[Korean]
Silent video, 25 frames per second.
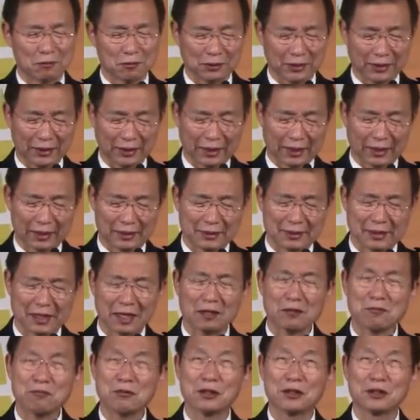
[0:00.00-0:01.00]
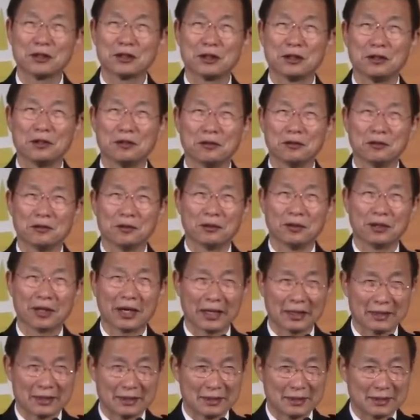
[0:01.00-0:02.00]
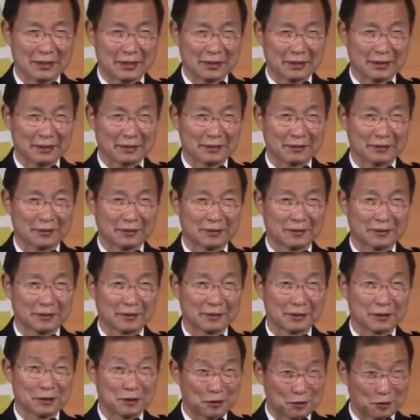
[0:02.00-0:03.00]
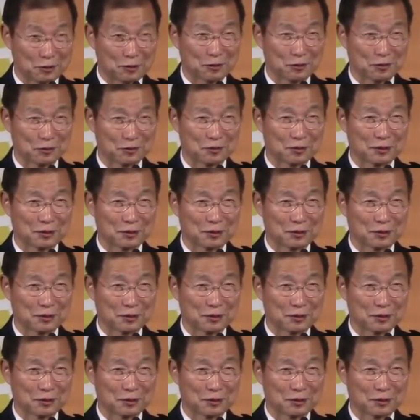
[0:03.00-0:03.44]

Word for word: 우리가 생명길로 가는 자. 그렇죠?